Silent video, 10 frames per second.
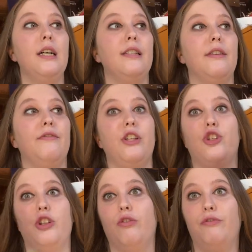Se
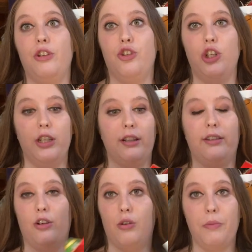invece non vinci
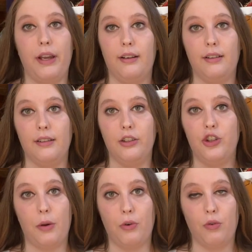niente, come eh,
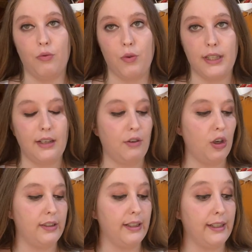diciamo questa
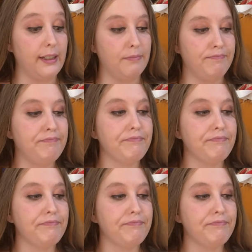volta che